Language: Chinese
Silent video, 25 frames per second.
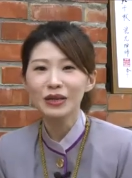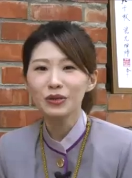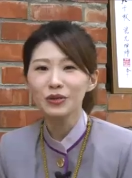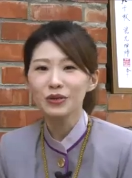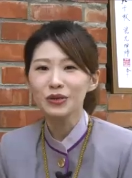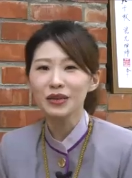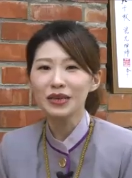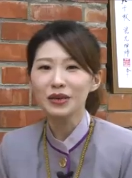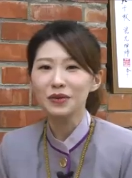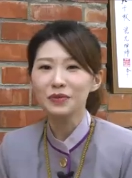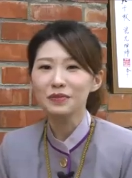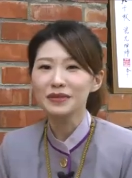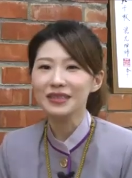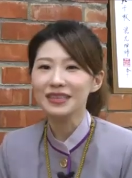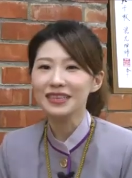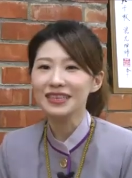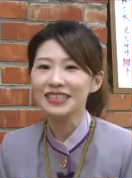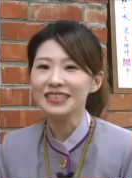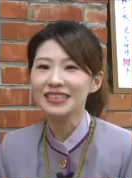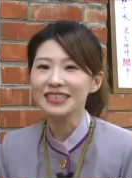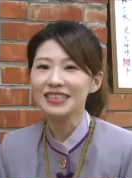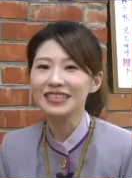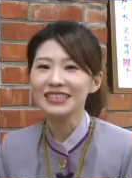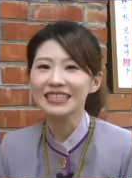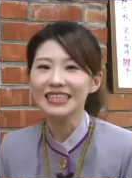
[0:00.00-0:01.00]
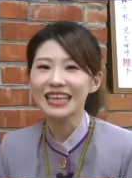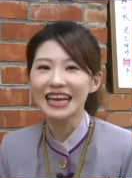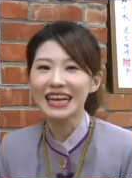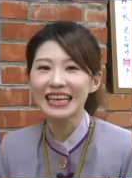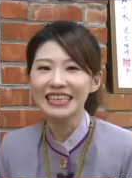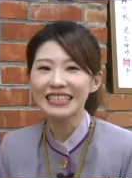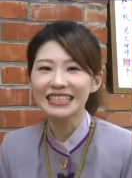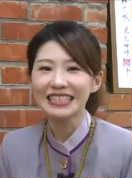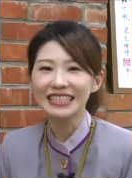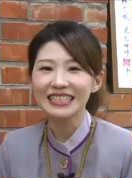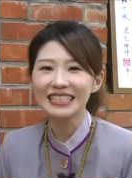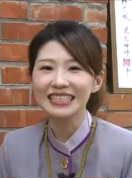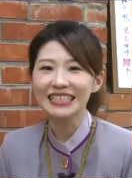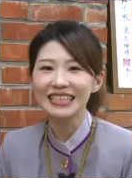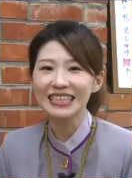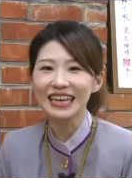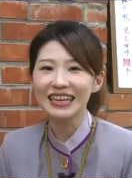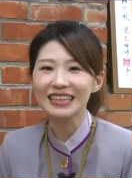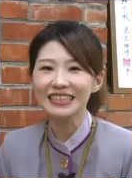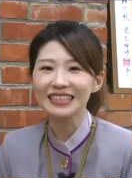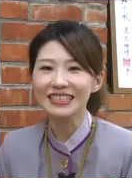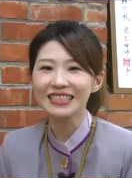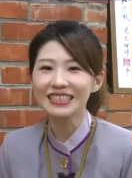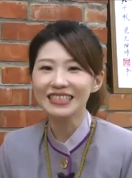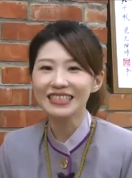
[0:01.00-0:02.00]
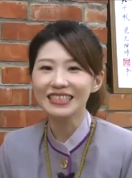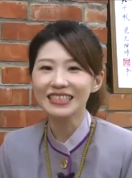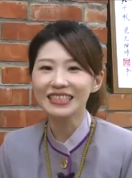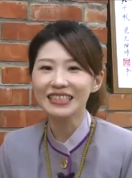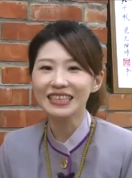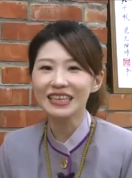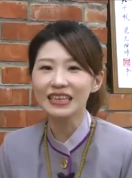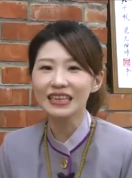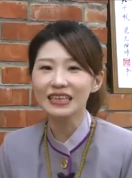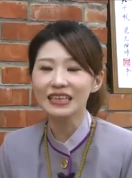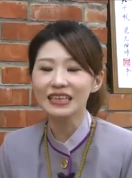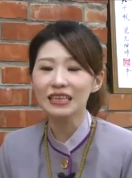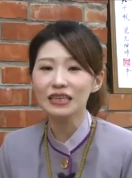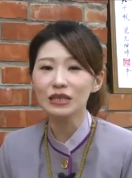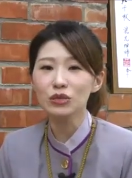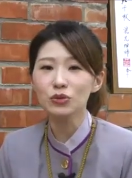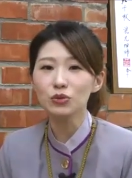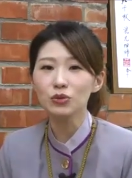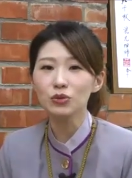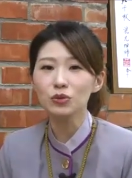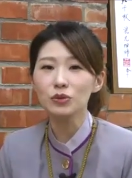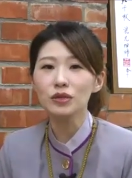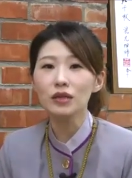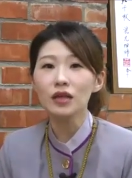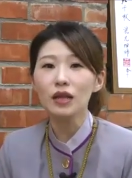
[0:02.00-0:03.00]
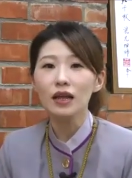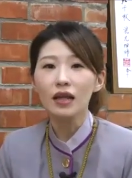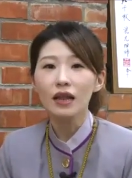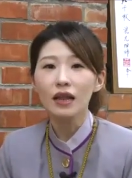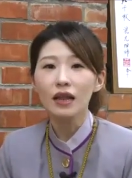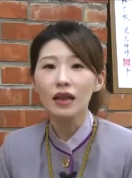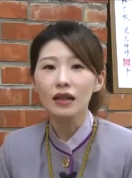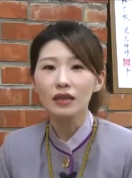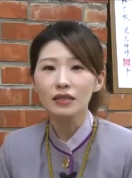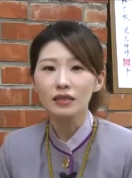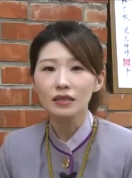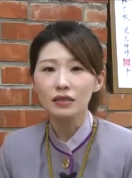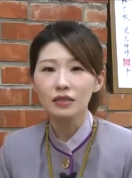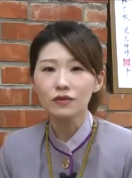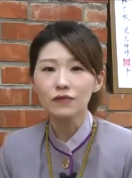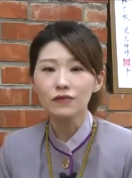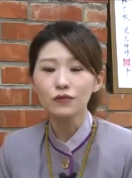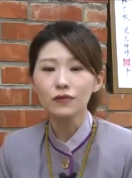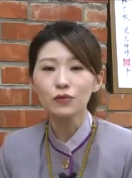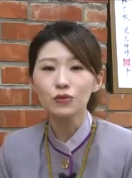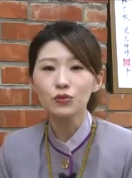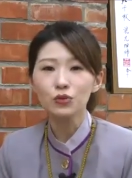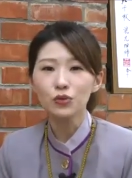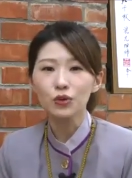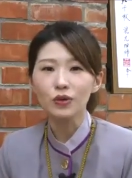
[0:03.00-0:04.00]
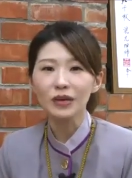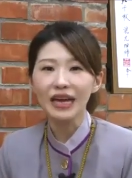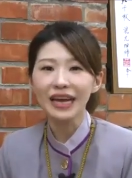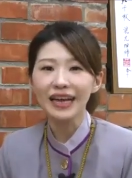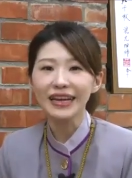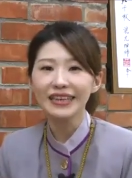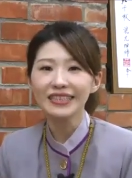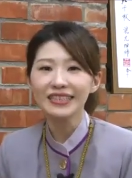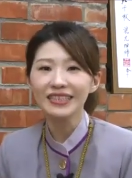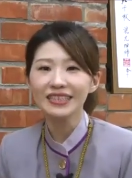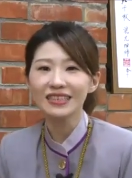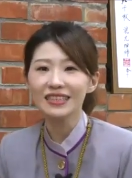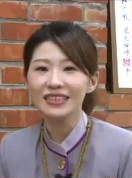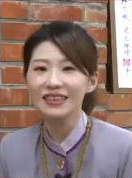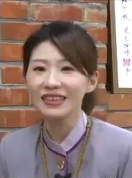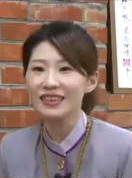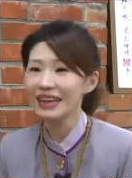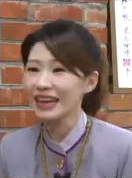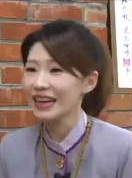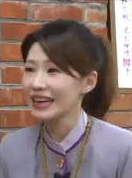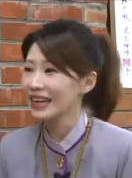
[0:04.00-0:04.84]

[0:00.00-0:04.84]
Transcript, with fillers: 所以我们的省财锦讲师也依循。师父所开示的